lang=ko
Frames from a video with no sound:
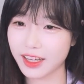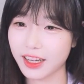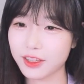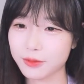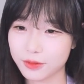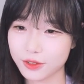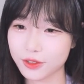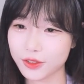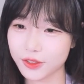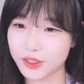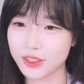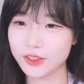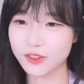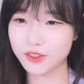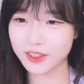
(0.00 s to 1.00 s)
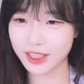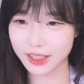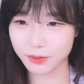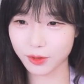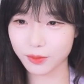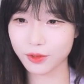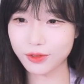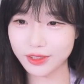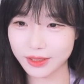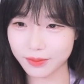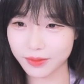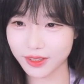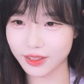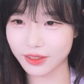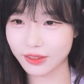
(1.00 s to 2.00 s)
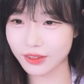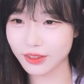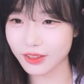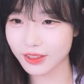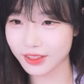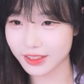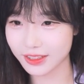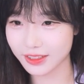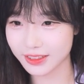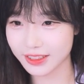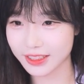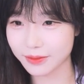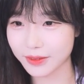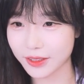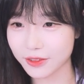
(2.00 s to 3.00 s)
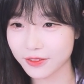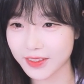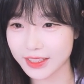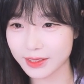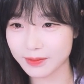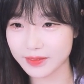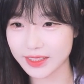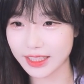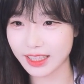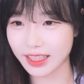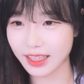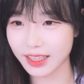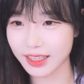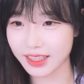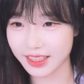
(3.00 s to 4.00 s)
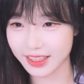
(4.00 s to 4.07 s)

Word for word: 아, 블루 오션자뭐 보고 싶어요? 여기 제 메뉴판입니다.